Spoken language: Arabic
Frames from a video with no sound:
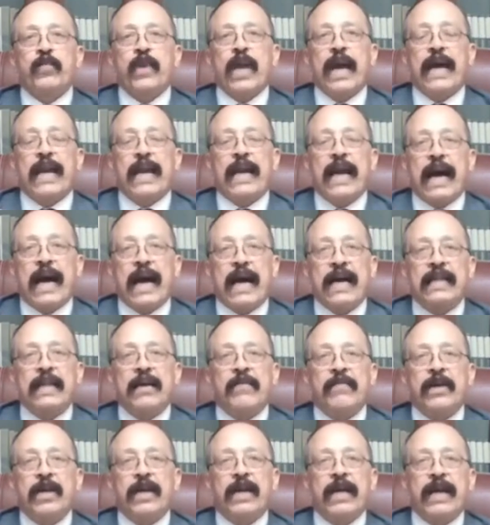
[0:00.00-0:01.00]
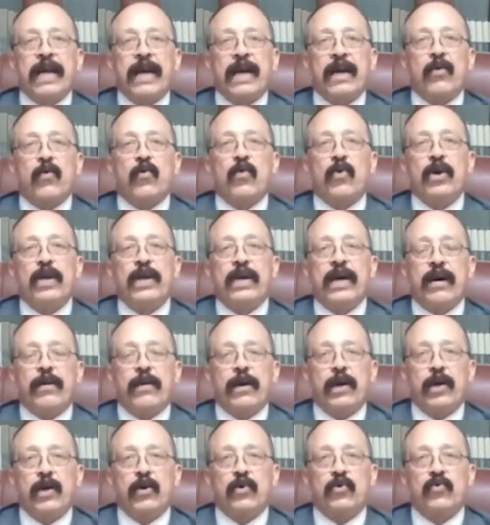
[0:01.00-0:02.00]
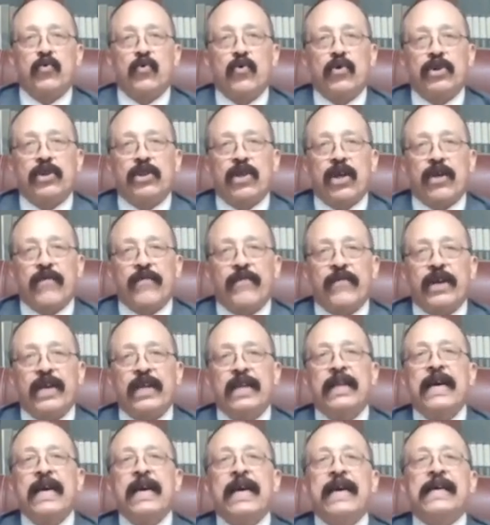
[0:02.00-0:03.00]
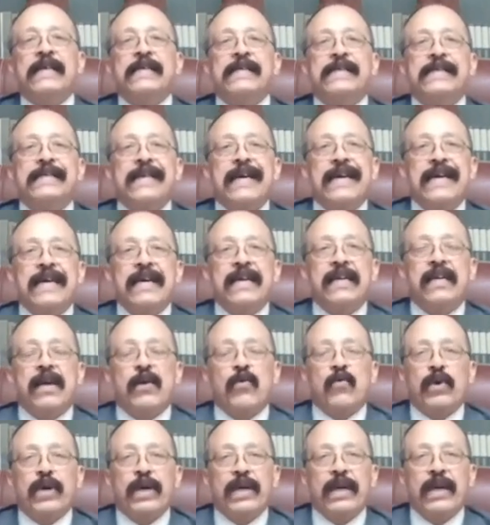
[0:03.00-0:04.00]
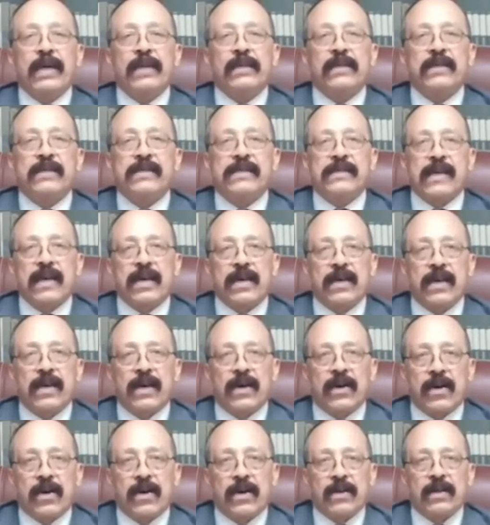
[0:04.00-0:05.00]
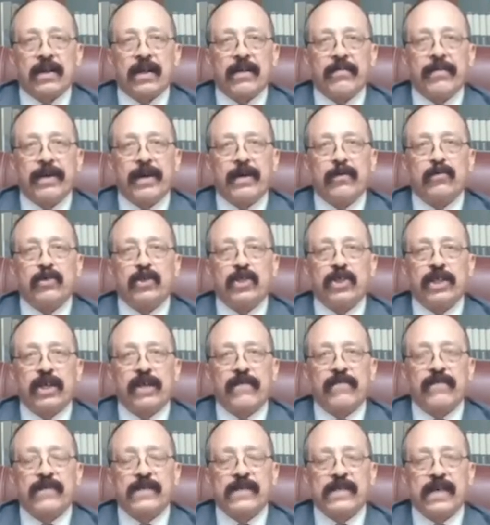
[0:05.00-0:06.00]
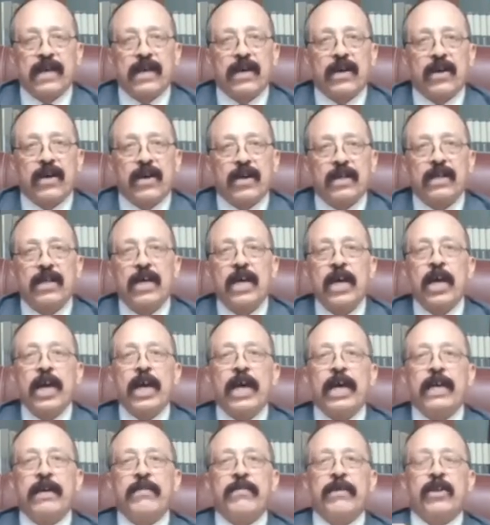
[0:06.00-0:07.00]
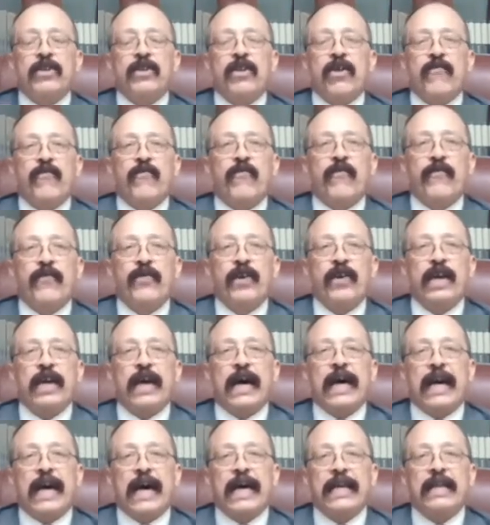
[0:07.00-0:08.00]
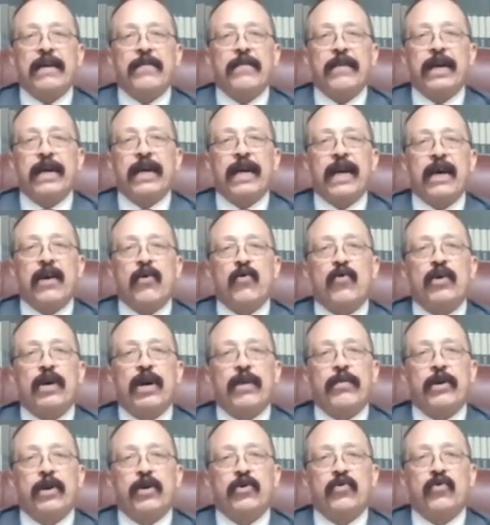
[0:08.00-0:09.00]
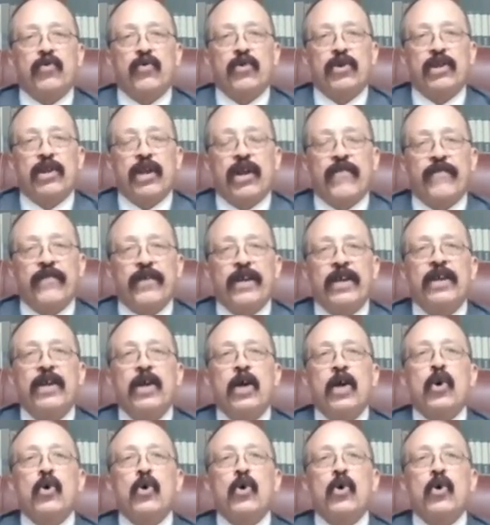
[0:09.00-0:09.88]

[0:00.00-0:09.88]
على عدم إلغائه إلا حضور الطرفين زي توكيلات السيارات البيع والشراء في السيارات اللي بيتفق فيه على عدم إلغائه إلا بحضور الطرفين